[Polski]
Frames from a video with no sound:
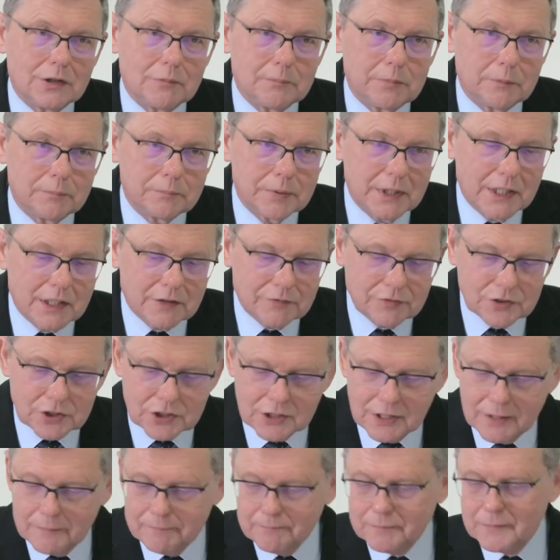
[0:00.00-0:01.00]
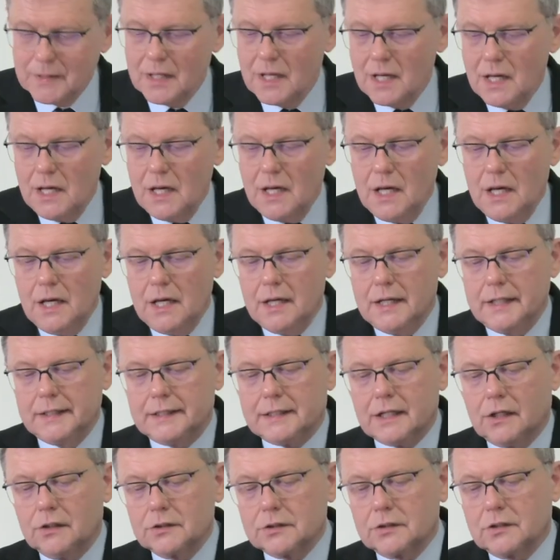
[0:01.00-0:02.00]
to po pierwsze. I
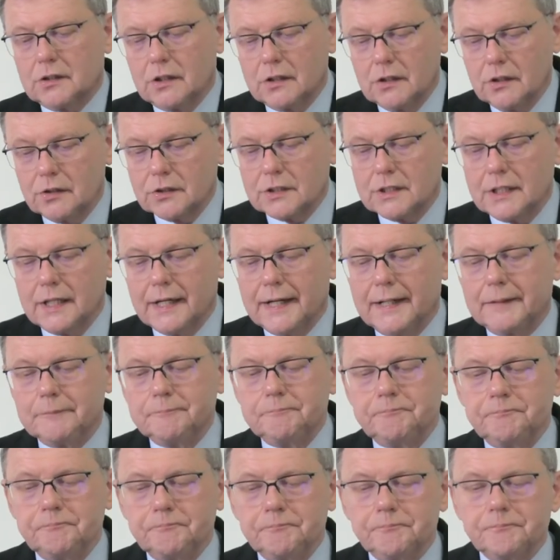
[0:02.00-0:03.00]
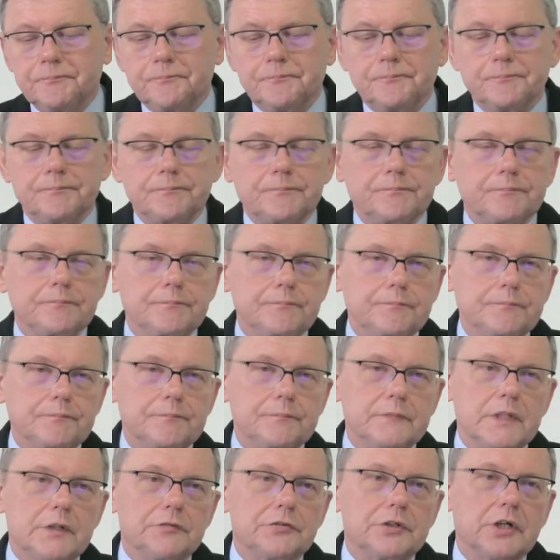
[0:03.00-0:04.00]
ta onkologia
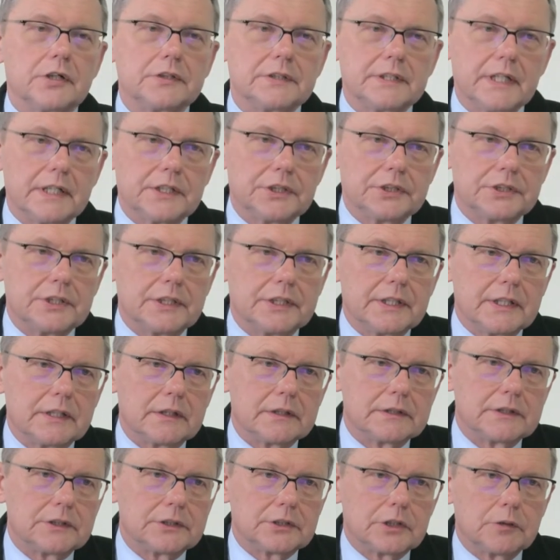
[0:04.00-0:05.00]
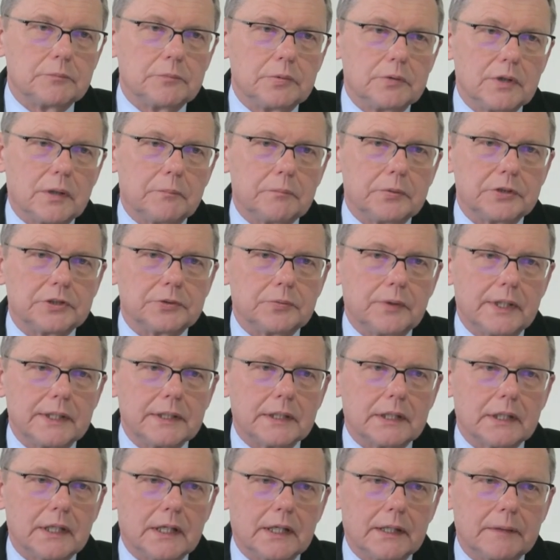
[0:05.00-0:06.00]
w kontekście tego, co zrobiła
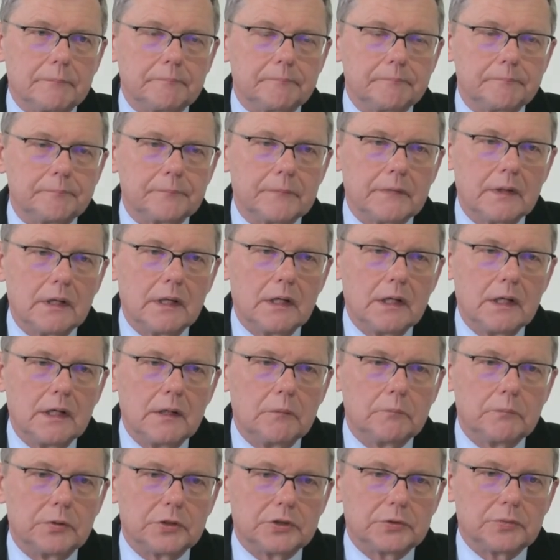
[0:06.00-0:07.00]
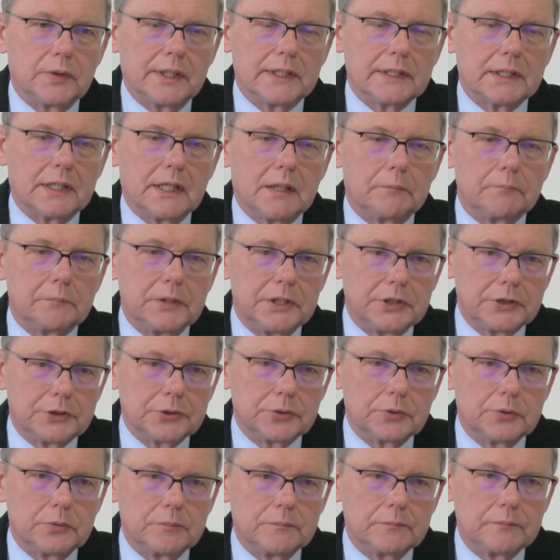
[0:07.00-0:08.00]
posłanka, posłanka
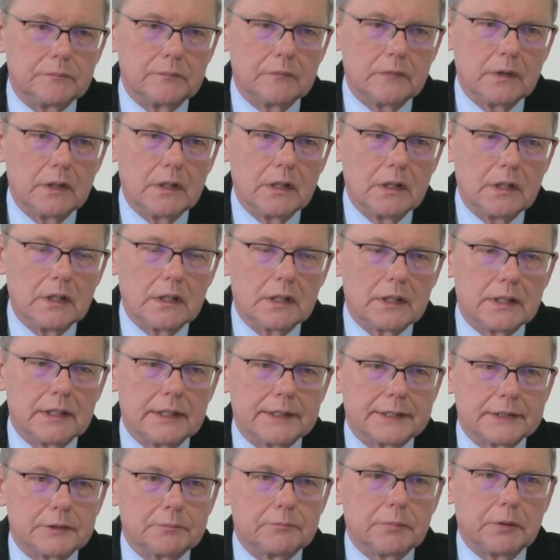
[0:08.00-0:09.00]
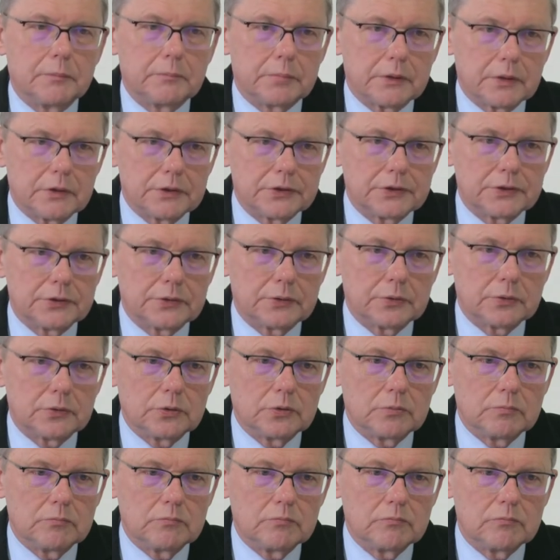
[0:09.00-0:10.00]
PiSu, jest po
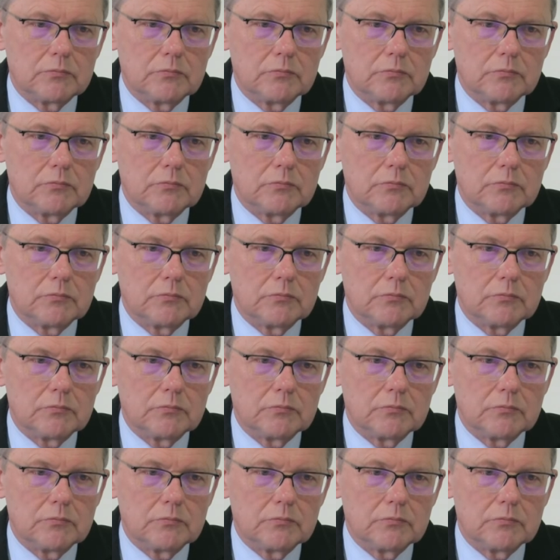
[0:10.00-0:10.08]
prostu,